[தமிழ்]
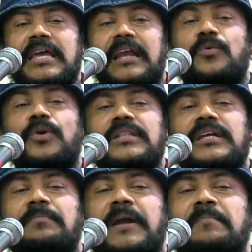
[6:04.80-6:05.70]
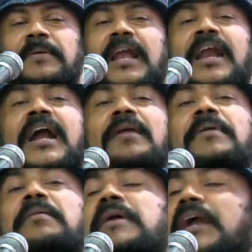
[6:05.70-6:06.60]
என் குழந்தைகள் படிப்பதால் நாங்கள்
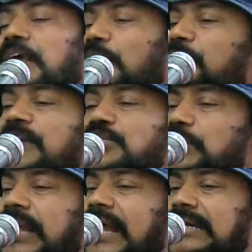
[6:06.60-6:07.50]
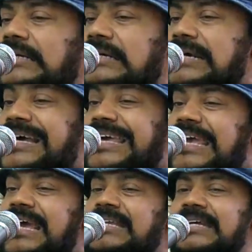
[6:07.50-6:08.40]
பெருமை அடைகிறோம் என்று சொன்னார்கள்
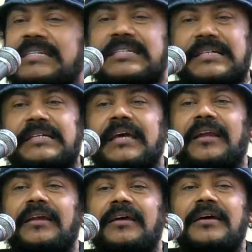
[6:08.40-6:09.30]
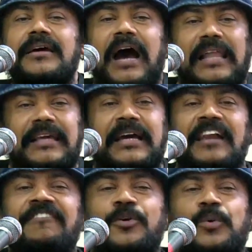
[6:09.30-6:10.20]
ஏன் என்று கேட்டேன் அந்த
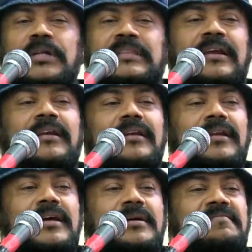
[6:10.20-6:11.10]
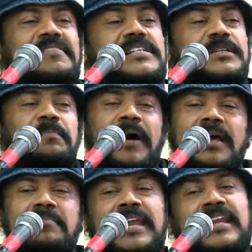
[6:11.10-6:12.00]
கல்விக்கூடத்தில் வீட்டு
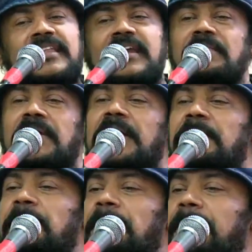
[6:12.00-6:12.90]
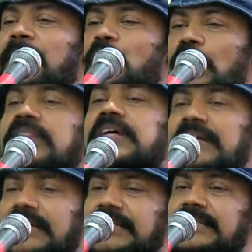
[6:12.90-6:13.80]
பாடம் என்ன தெரியுமா
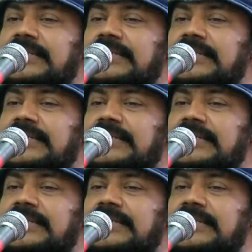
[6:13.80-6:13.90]
குழந்தைகளுக்கு